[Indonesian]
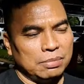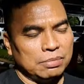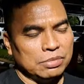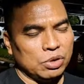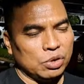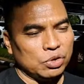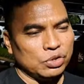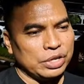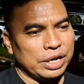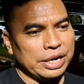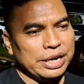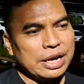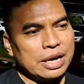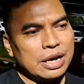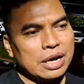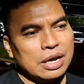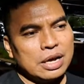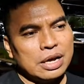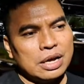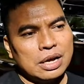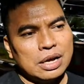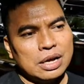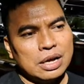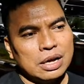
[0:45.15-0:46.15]
menurut saya
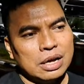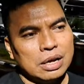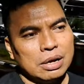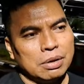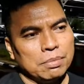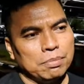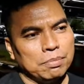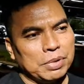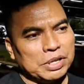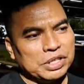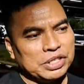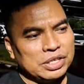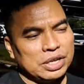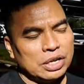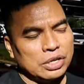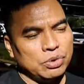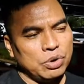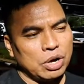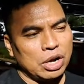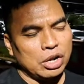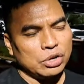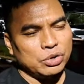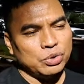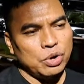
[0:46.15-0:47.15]
pastinya
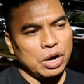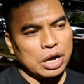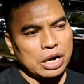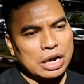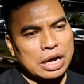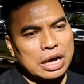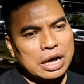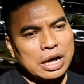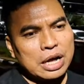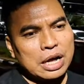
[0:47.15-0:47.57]
juara-juara